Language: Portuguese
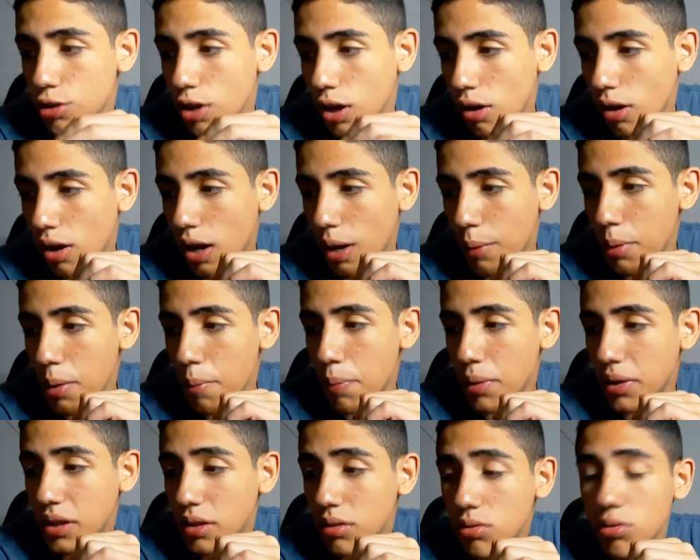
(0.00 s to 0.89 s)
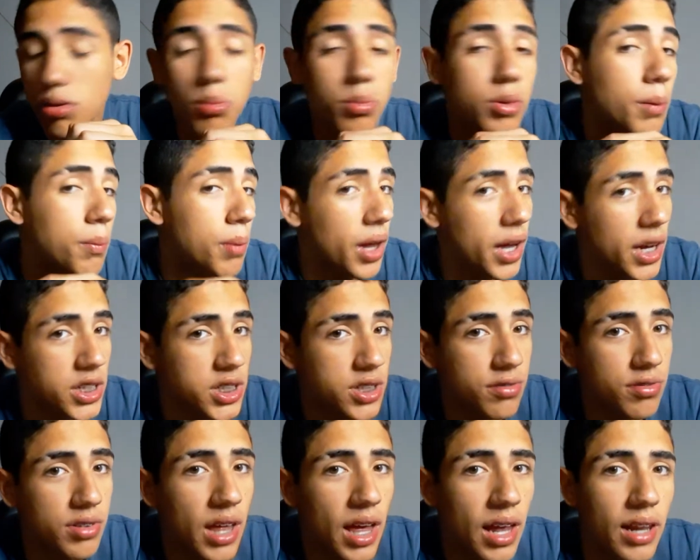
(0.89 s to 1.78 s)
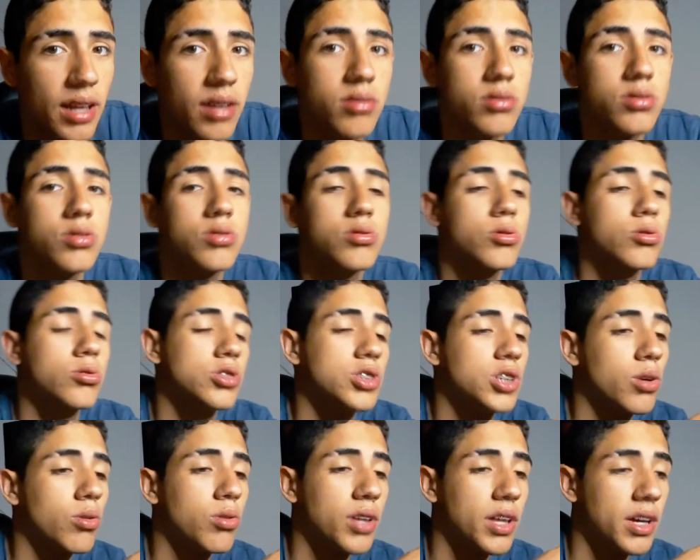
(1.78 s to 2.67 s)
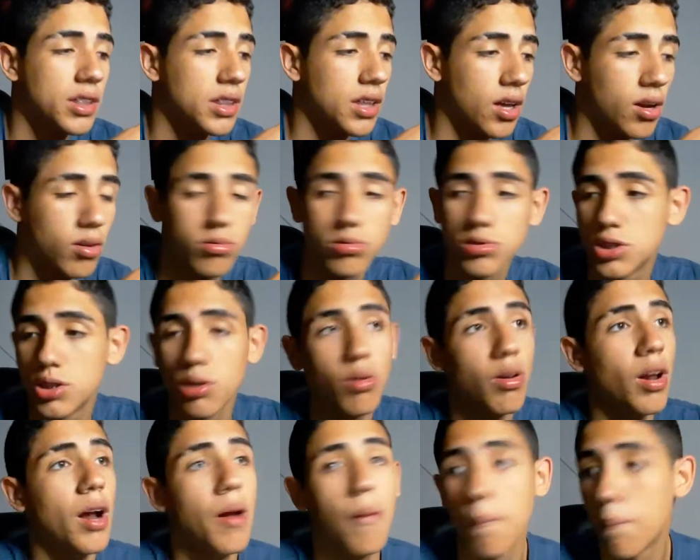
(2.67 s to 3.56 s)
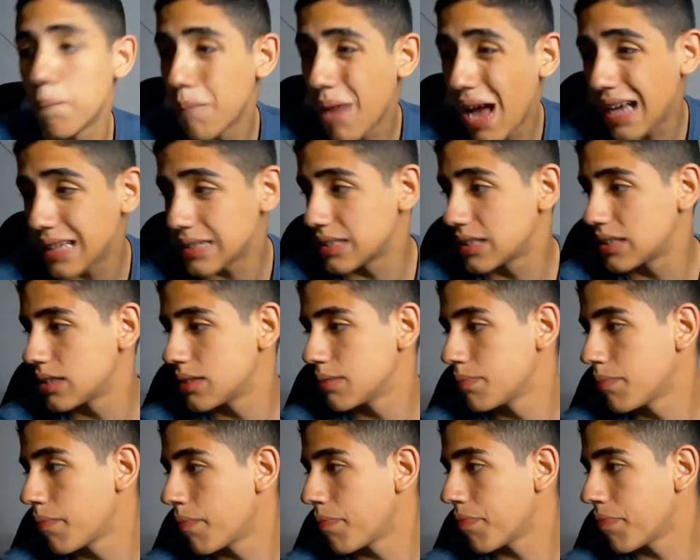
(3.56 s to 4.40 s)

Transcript: só que eu acabei perdendo o nome do aplicativo dela e eu não consigo conectar com o celular. Mas,